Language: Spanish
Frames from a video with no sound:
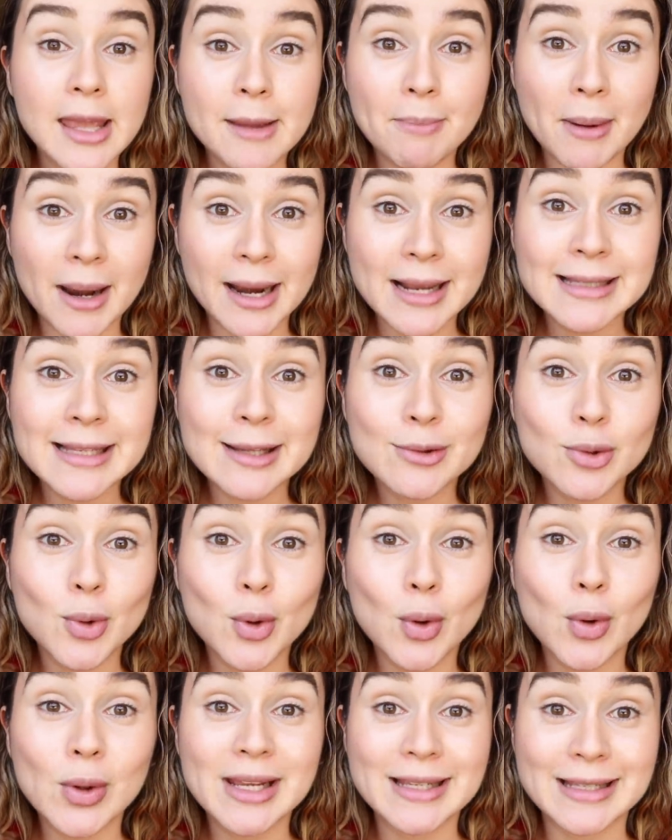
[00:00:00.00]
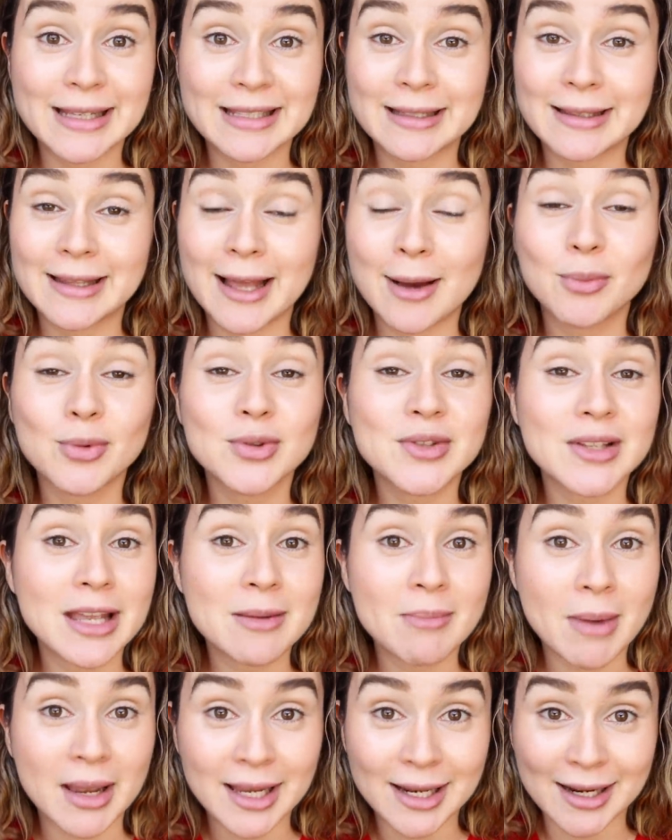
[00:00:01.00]
Y para este truco necesitamos
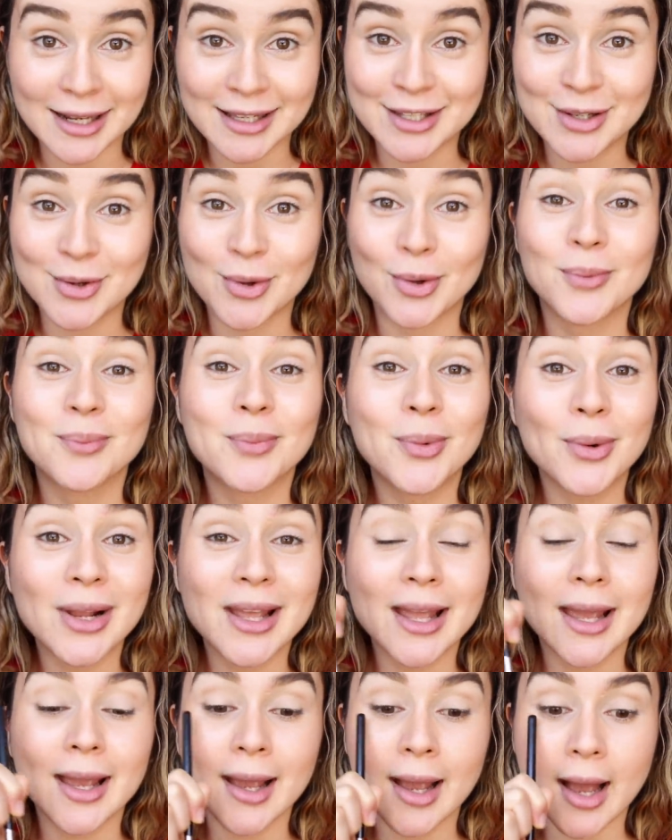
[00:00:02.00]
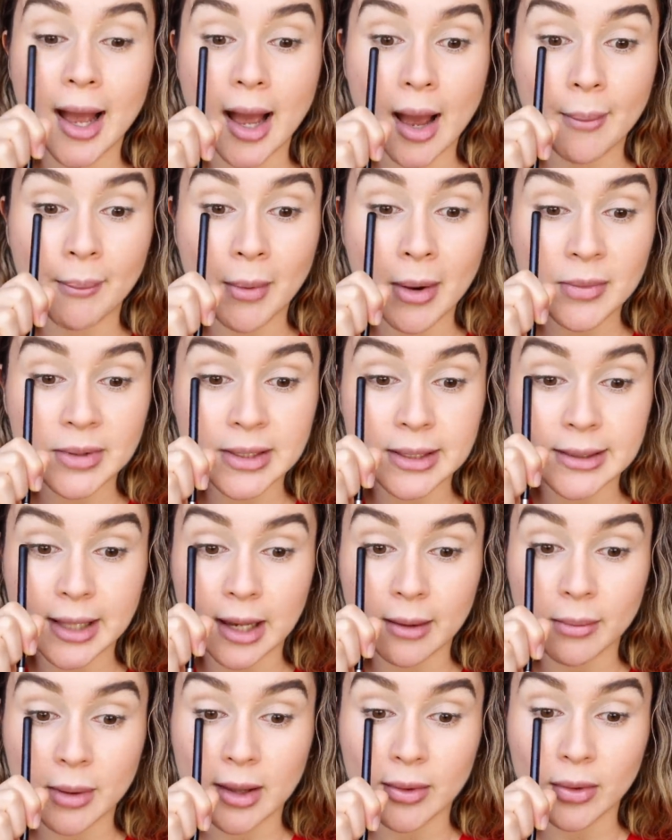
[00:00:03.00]
imaginación porque vamos a
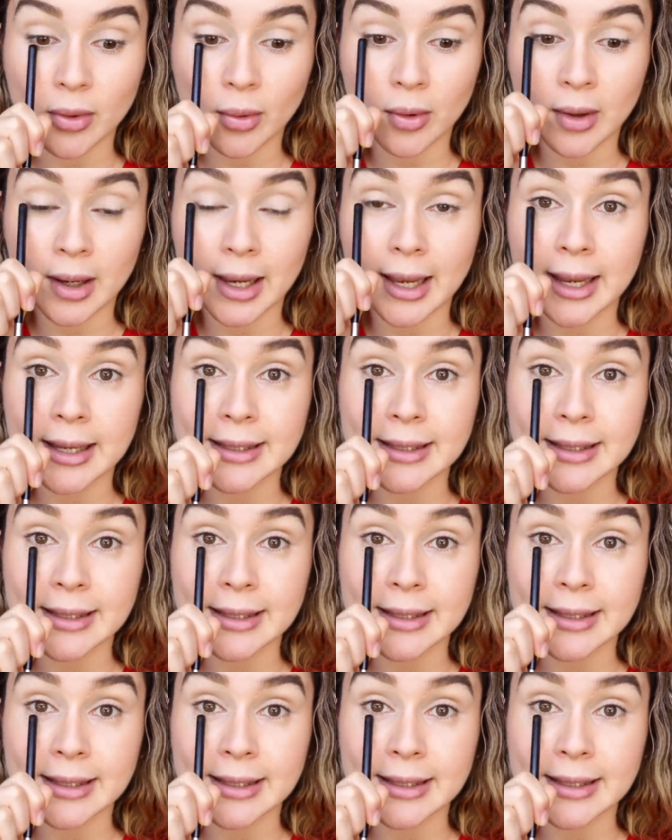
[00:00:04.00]
estar viendo